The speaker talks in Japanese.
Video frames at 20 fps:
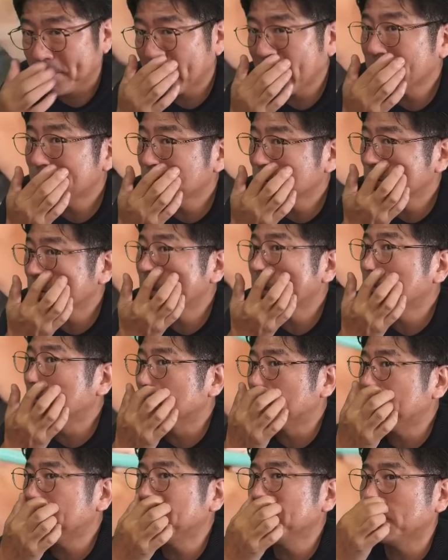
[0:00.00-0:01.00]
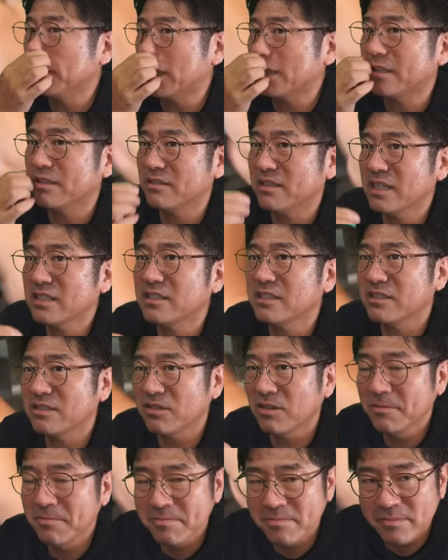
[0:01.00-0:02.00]
多少それはもうできるようになってるらしいで
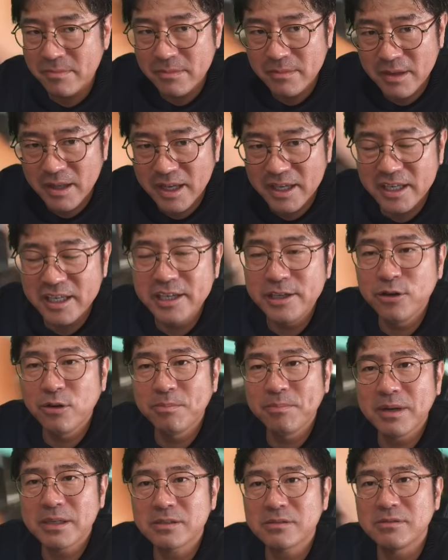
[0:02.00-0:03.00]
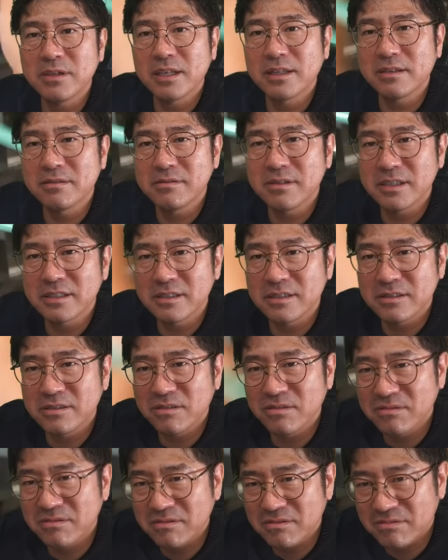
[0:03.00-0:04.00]
すよ。イーロン・マスクやってるらしいです
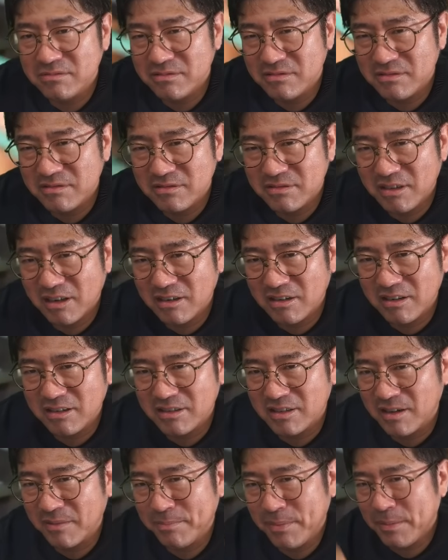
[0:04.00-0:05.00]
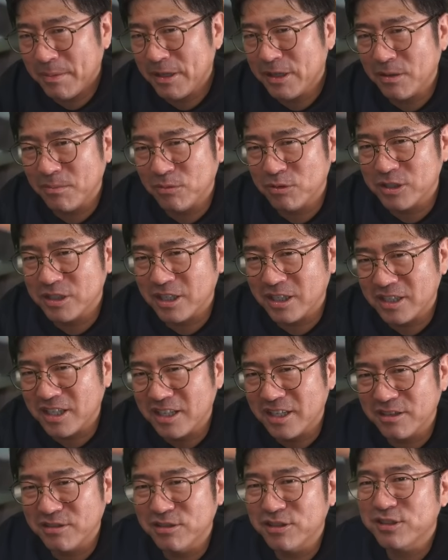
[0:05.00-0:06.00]
よ。考えたらビビって文字が
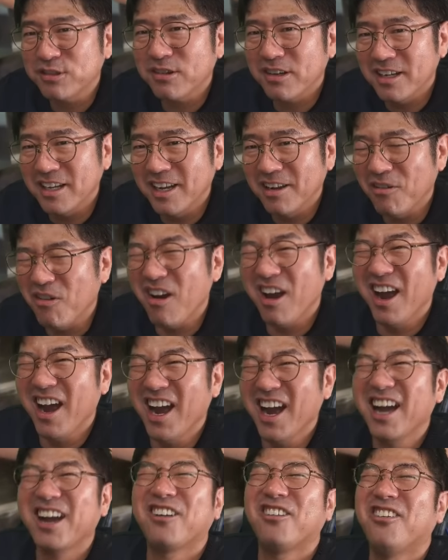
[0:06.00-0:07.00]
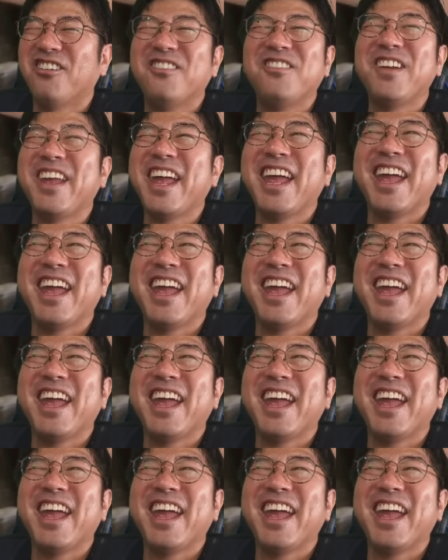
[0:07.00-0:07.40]
出てくるとか、ね、うわ、怖